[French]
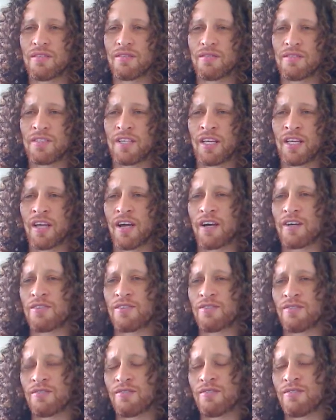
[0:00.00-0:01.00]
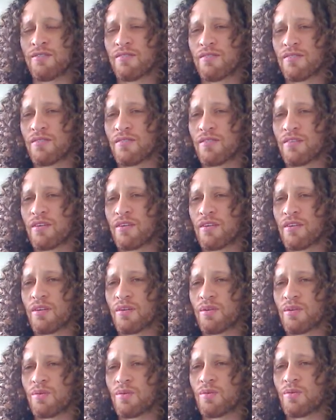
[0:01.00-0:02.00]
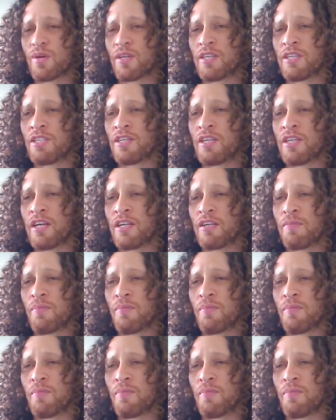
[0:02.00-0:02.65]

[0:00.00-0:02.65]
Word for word: C'est agaçant. Tu as décidé